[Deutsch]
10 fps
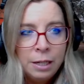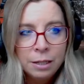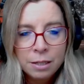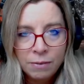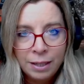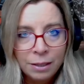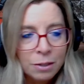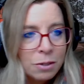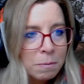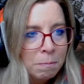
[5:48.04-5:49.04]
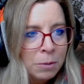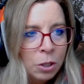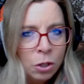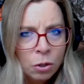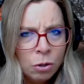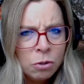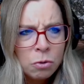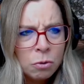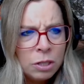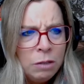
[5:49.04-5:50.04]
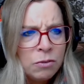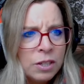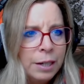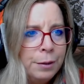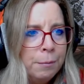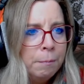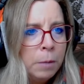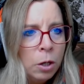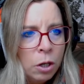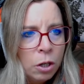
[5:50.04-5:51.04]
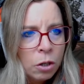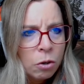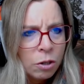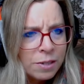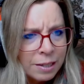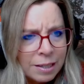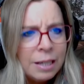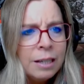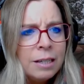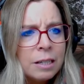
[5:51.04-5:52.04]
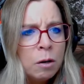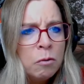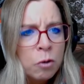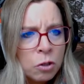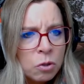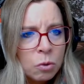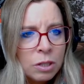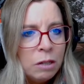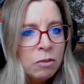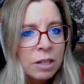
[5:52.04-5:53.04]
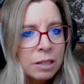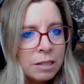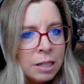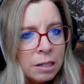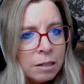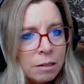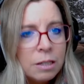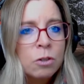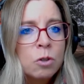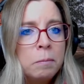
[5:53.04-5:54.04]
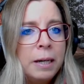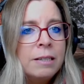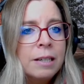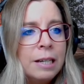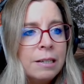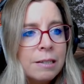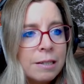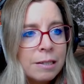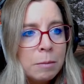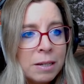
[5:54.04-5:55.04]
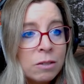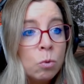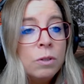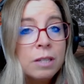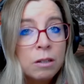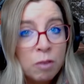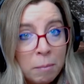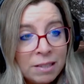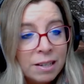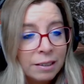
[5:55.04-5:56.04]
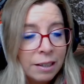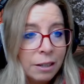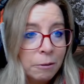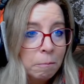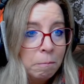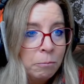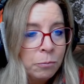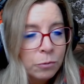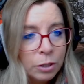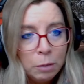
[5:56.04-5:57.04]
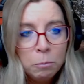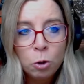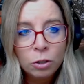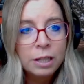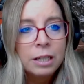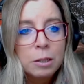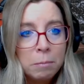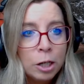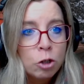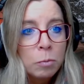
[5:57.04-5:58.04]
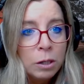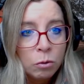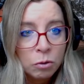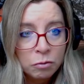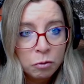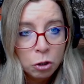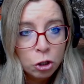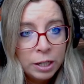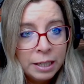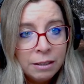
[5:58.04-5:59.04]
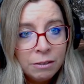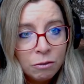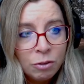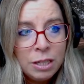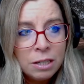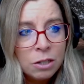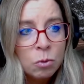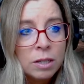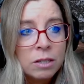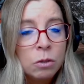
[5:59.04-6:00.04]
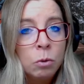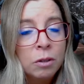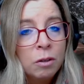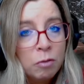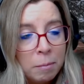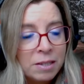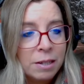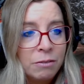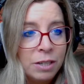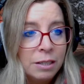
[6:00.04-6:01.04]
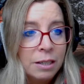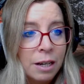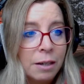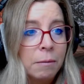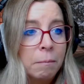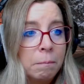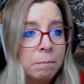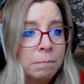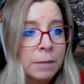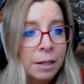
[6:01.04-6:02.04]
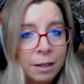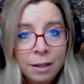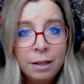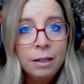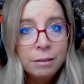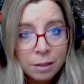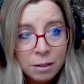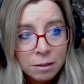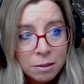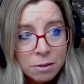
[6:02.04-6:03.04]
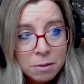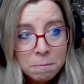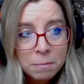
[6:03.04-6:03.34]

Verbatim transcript: Zweitens. Konstruktiv sein. Konzentriere dich auf konstruktive Kritik, die dazu beiträgt, dass die Person sich verbessern kann. Gib konkrete Beispiele und Vorschläge, wie die Situation verbessert werden kann. Drittens.